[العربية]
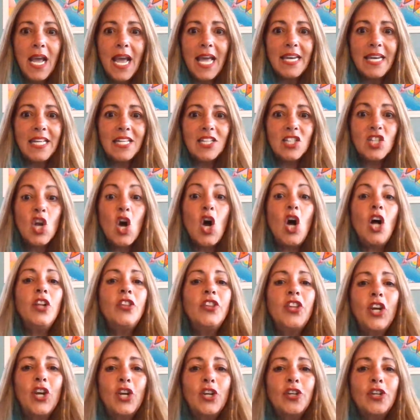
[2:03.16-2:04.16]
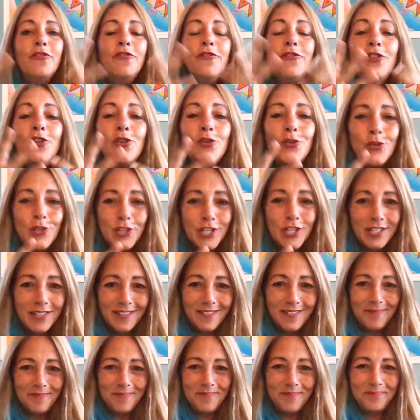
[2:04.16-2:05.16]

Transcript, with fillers: and it's called the confusion